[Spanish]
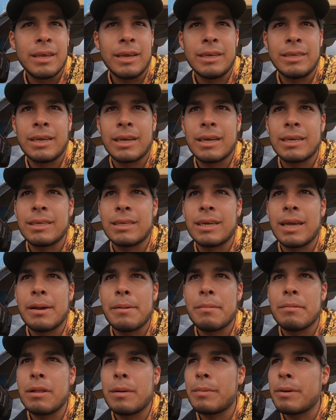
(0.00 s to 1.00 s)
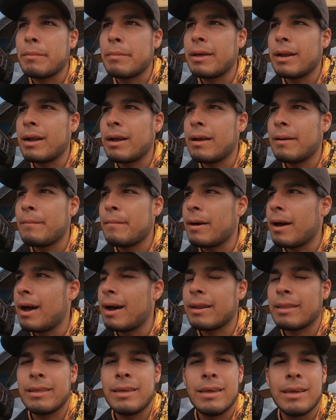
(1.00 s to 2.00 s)
Y chequen, se llevan una primera
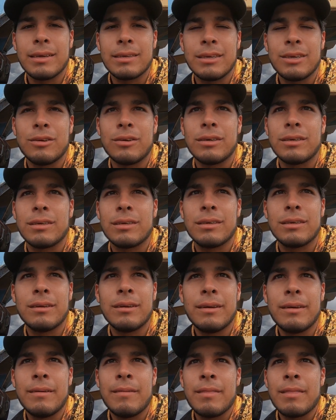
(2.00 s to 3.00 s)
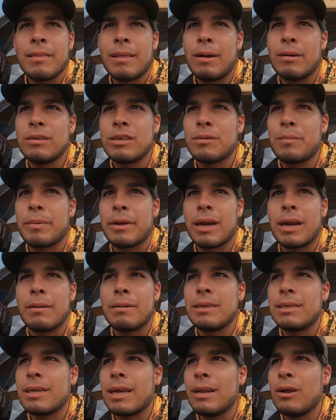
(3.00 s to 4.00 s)
ardilla, señores. Vamos a esperar a
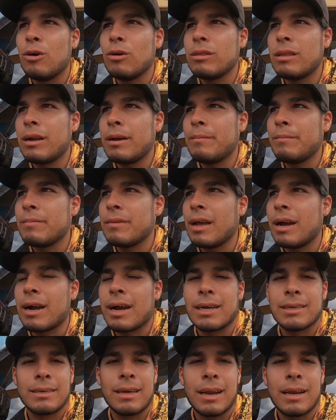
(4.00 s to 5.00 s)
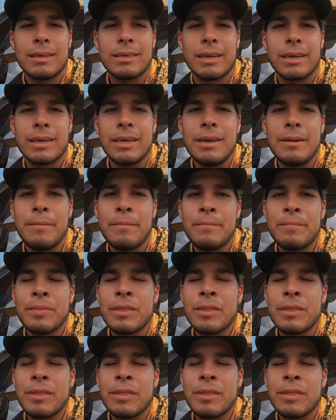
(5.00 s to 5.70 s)
ver si sale otra, a cazarlas aquí